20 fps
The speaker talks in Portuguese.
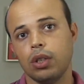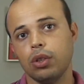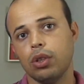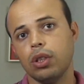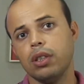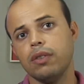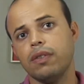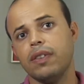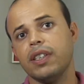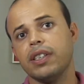
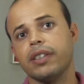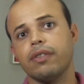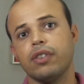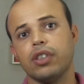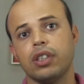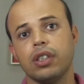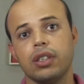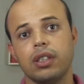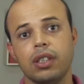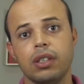Toda vez que
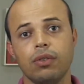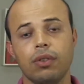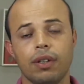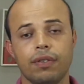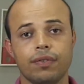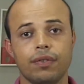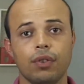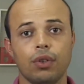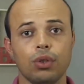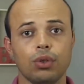você tira uma
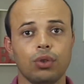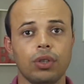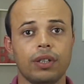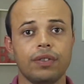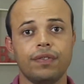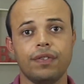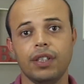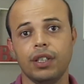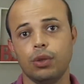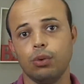foto é
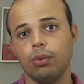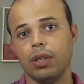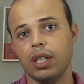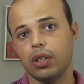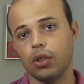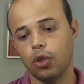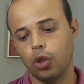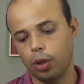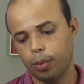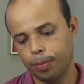feita uma
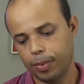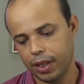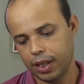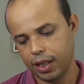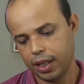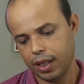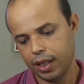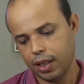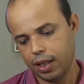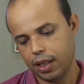cópia
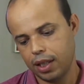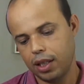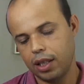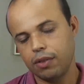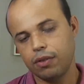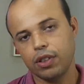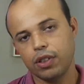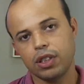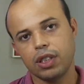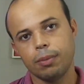e
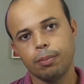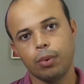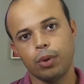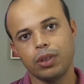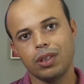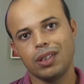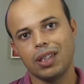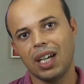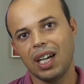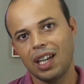você
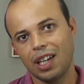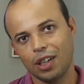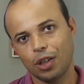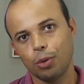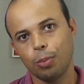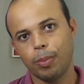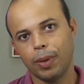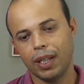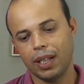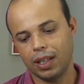pode estar tá
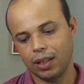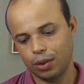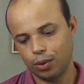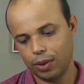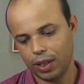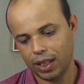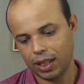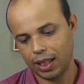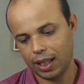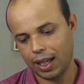recuperando
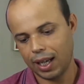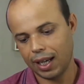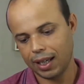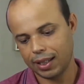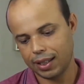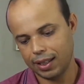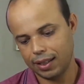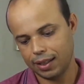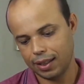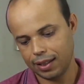ela
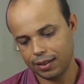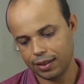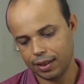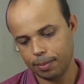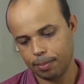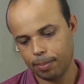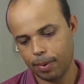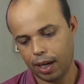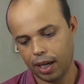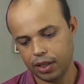aqui nesta
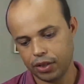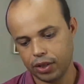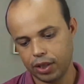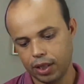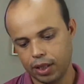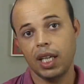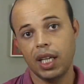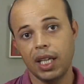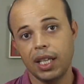pasta.